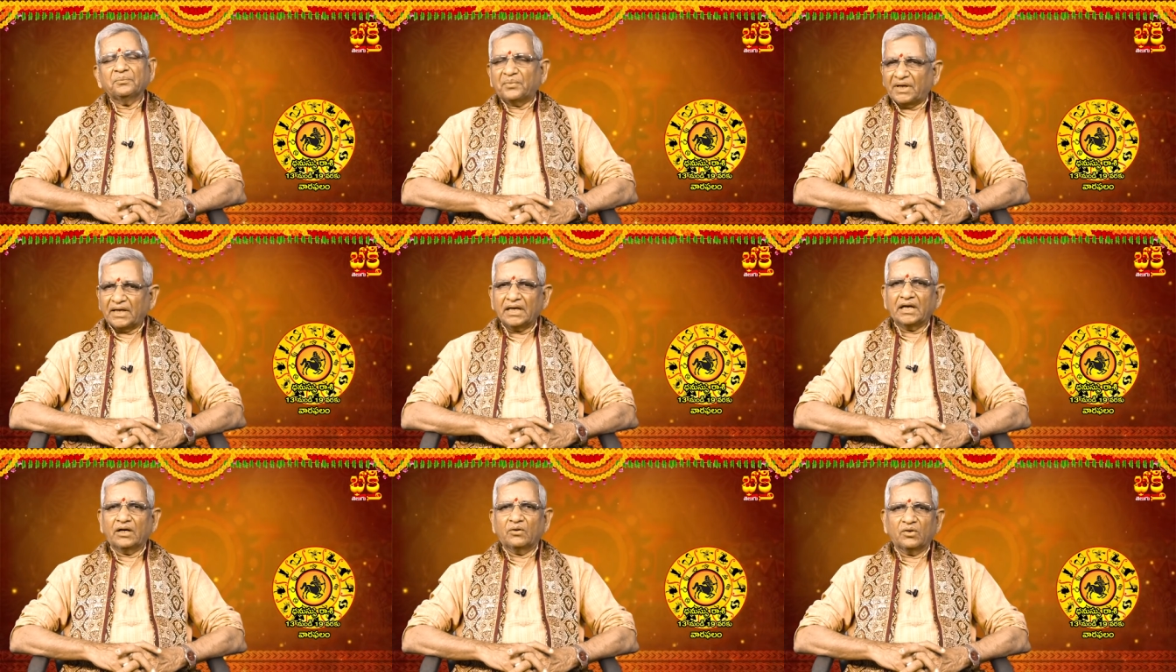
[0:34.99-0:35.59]

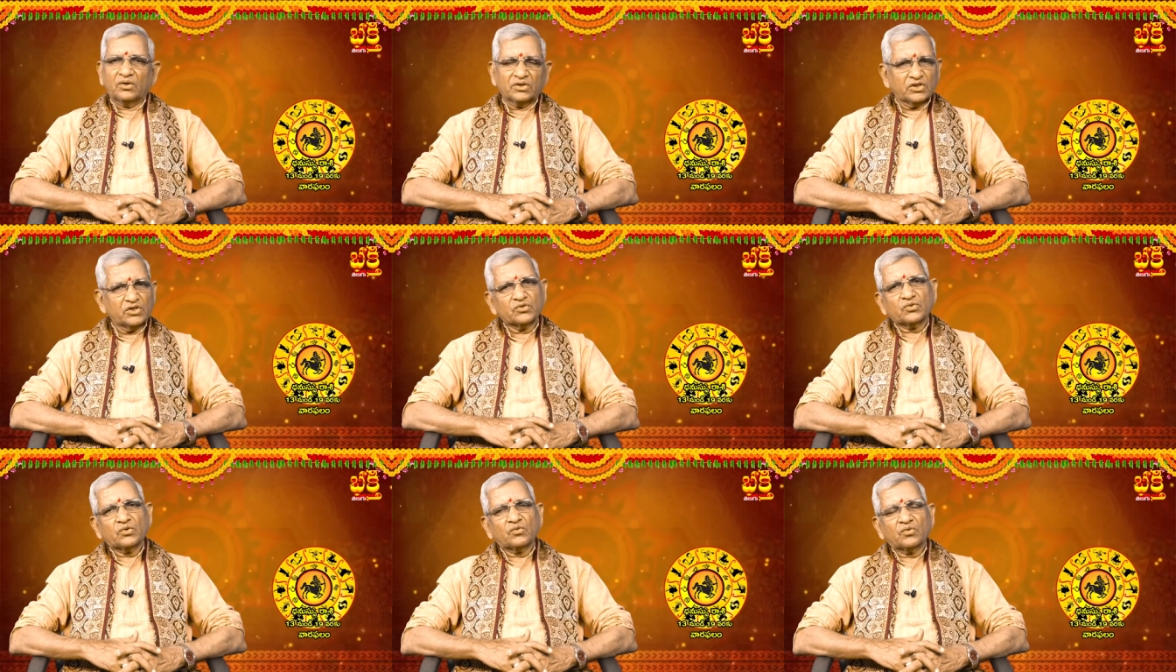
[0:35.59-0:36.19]
పరిగణలోకి
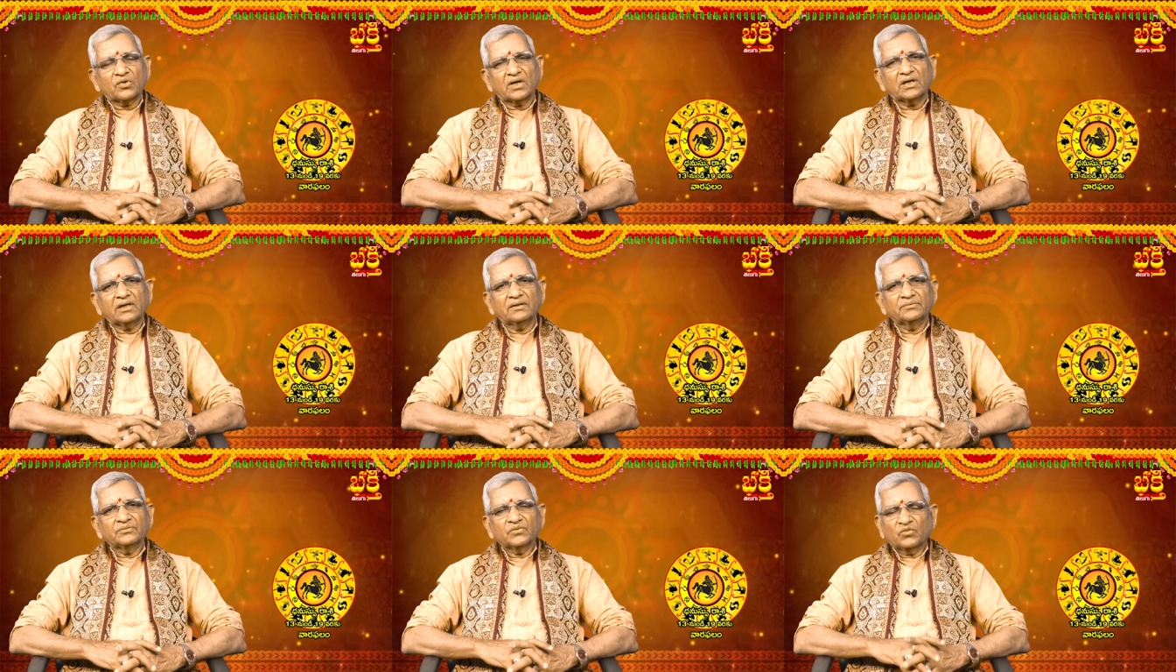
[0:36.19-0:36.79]
తీసుకోకుండా
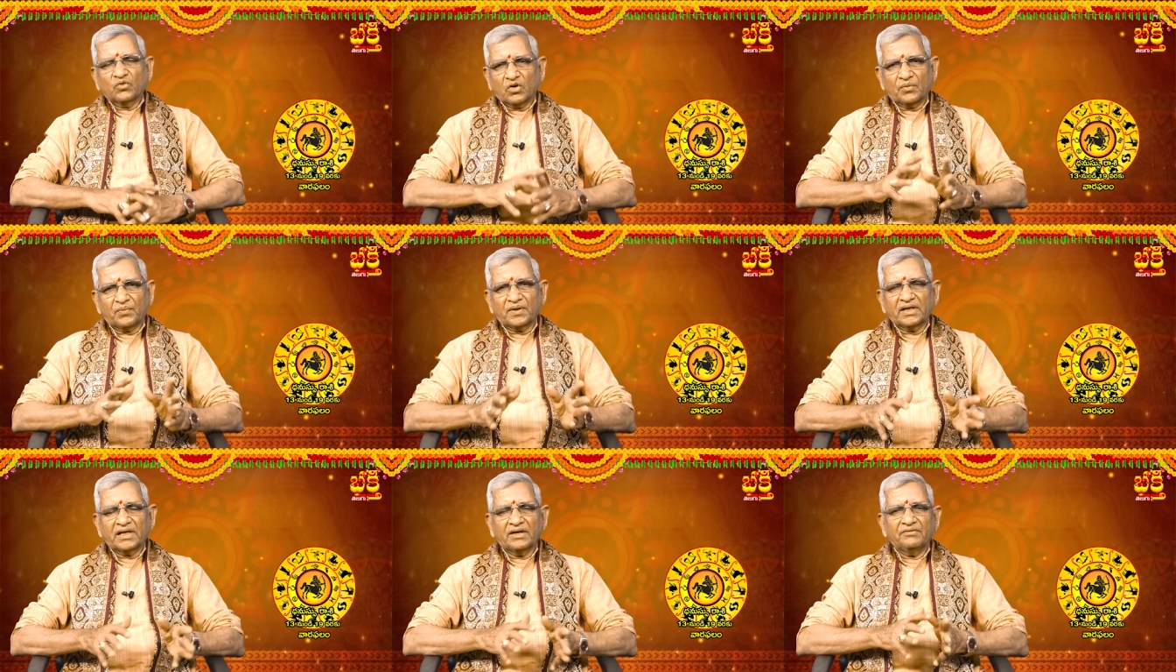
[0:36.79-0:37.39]
ఒక
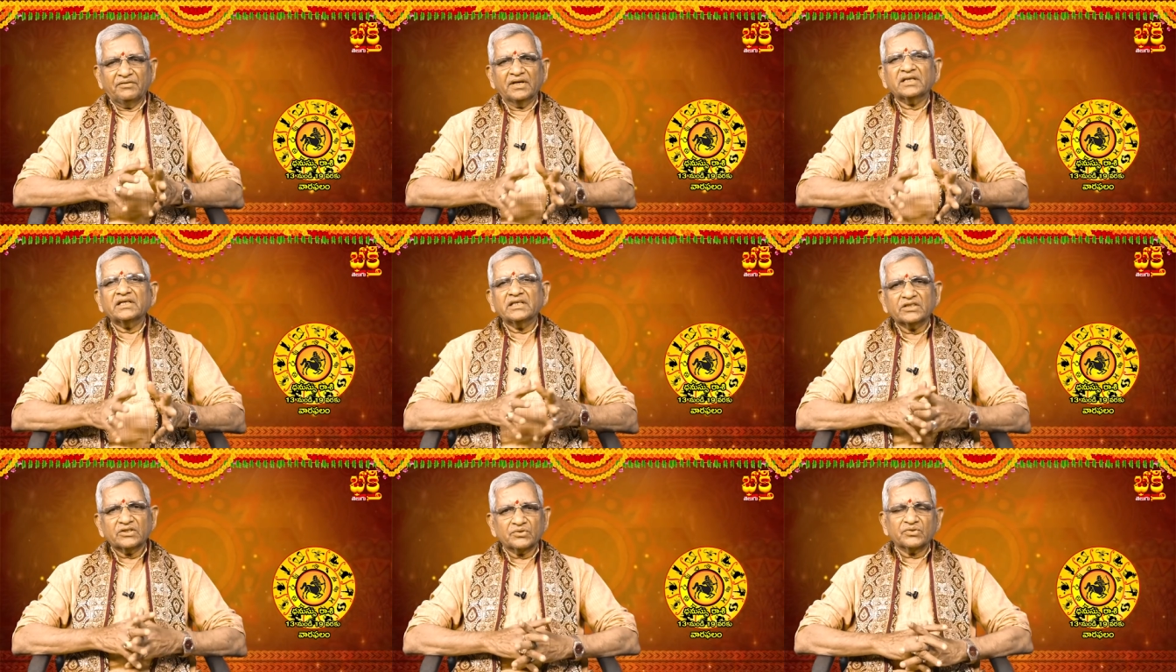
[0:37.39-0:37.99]
పర్యాయం
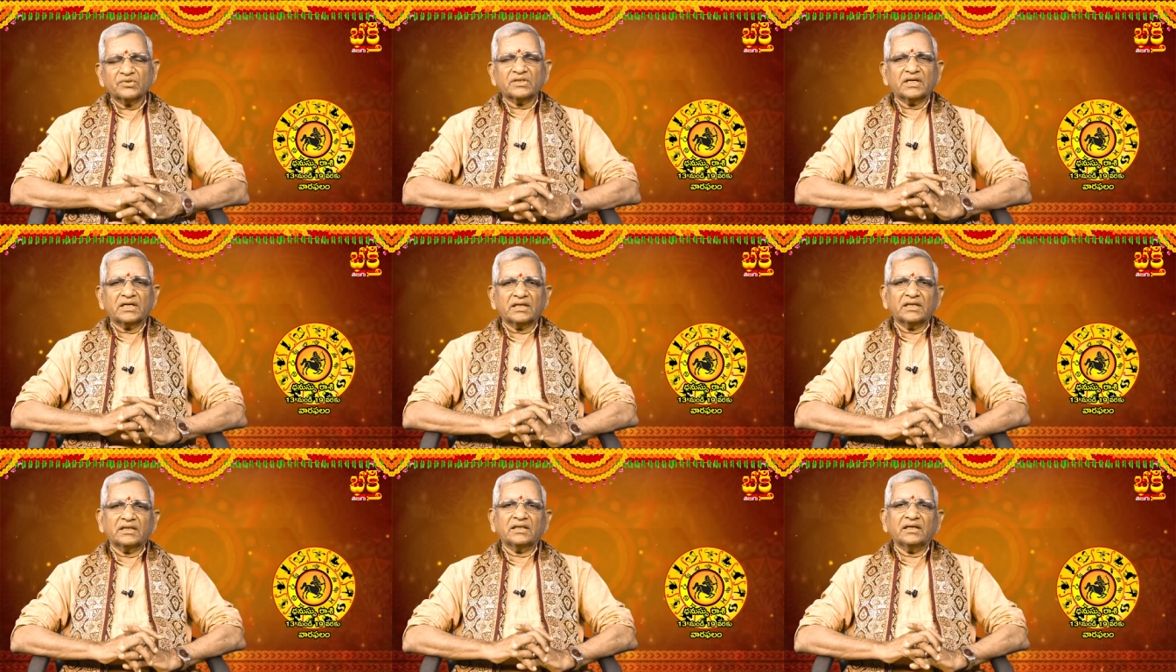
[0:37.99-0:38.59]
వీక్షించి
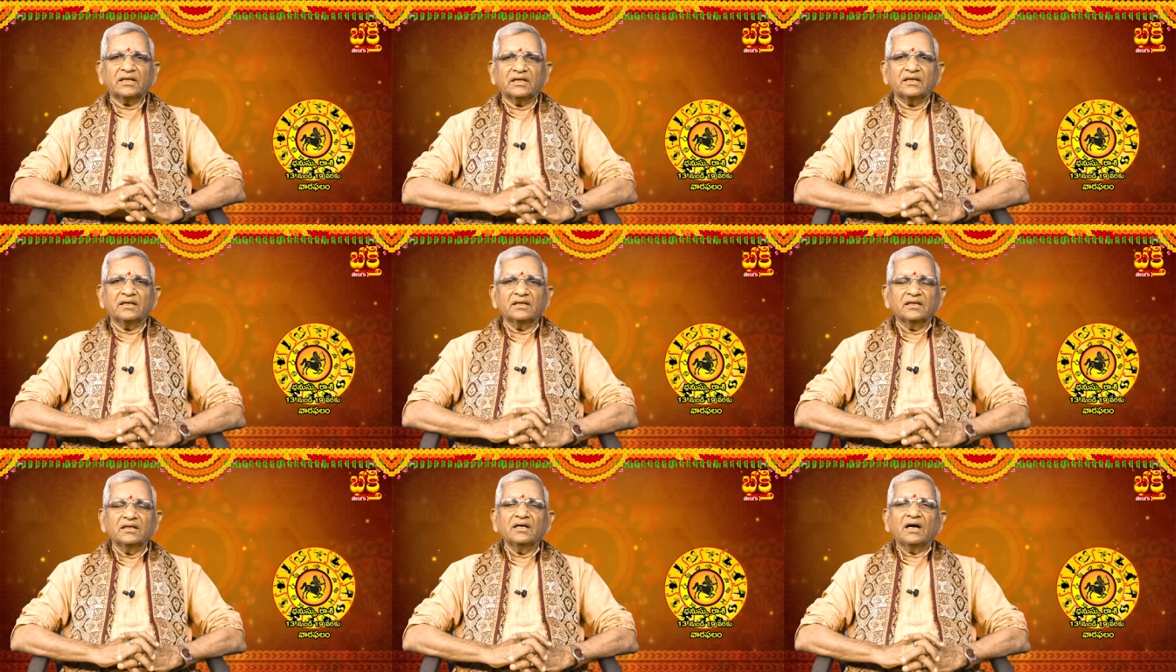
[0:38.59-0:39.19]
చూసినట్టయితే
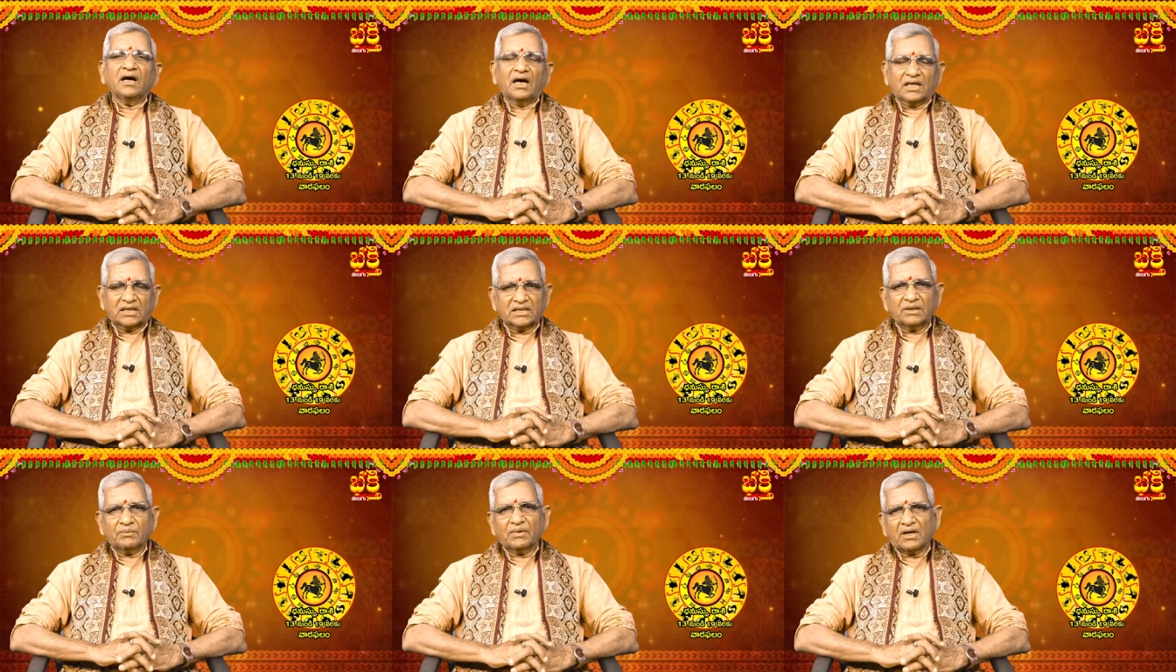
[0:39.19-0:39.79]

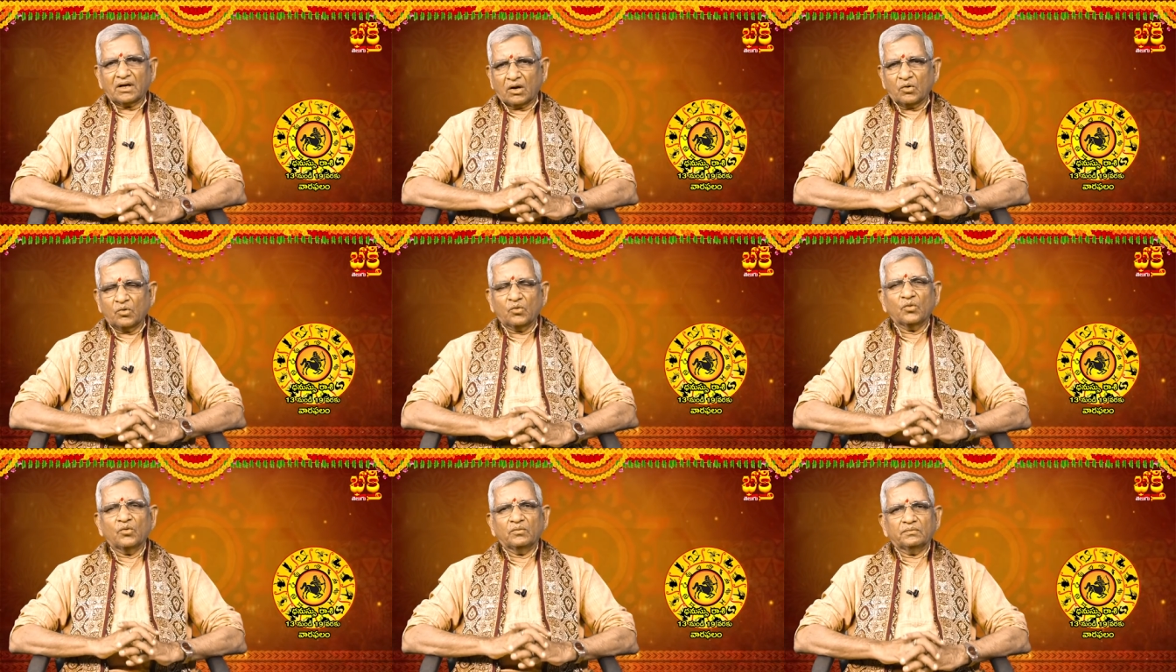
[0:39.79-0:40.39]
అష్టమ రాహు